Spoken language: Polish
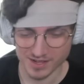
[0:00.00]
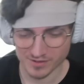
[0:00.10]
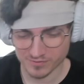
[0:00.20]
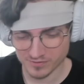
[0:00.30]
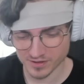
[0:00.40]

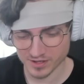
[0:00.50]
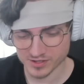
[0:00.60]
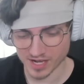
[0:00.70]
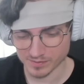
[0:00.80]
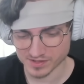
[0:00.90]
w
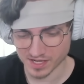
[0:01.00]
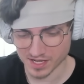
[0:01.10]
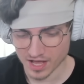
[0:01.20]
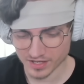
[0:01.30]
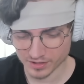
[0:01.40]

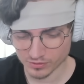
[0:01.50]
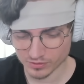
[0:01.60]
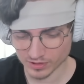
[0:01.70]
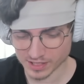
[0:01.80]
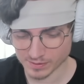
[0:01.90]
żabce,
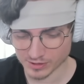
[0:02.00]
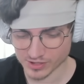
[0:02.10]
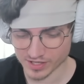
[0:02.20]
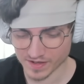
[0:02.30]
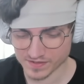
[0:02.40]
redukuje
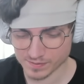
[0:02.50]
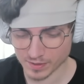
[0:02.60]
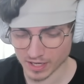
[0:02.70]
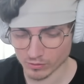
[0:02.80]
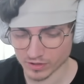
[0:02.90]
zmęczenie,
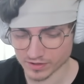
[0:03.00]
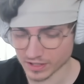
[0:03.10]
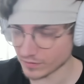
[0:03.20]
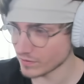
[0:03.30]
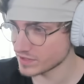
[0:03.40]
wspiera układ
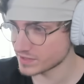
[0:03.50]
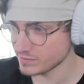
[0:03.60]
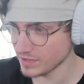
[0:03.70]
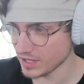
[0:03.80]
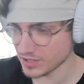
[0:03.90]
nerwowy,
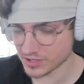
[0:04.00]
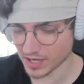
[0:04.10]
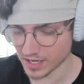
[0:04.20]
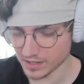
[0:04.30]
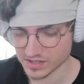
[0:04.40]

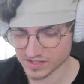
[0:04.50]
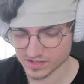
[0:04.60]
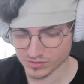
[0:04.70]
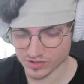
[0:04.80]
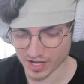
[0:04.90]
zmniejsza
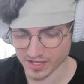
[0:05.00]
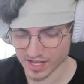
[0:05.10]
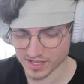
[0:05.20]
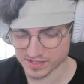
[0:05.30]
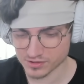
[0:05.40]

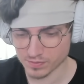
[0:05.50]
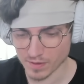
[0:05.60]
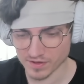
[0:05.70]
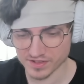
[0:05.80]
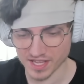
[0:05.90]
znużenie,
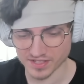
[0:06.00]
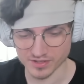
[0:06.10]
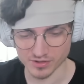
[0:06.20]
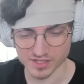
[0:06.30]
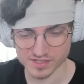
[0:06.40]
suplement
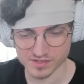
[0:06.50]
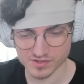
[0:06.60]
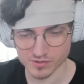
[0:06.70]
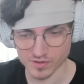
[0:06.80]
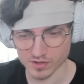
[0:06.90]
diety to jest,
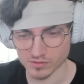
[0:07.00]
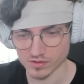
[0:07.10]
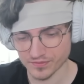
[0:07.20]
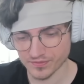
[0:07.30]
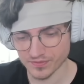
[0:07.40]

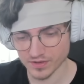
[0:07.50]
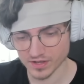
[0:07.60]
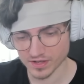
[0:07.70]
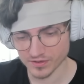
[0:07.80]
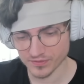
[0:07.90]
człowieku. F,
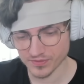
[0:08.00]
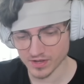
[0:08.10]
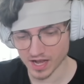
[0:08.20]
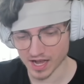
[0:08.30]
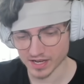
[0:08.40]
f,
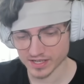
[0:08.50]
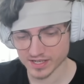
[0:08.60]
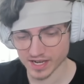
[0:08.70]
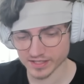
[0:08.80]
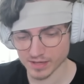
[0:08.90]
a,
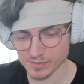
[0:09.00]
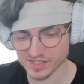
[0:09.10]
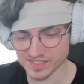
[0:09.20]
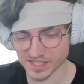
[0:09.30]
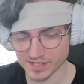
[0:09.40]

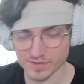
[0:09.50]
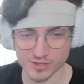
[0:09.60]
cannabis sativa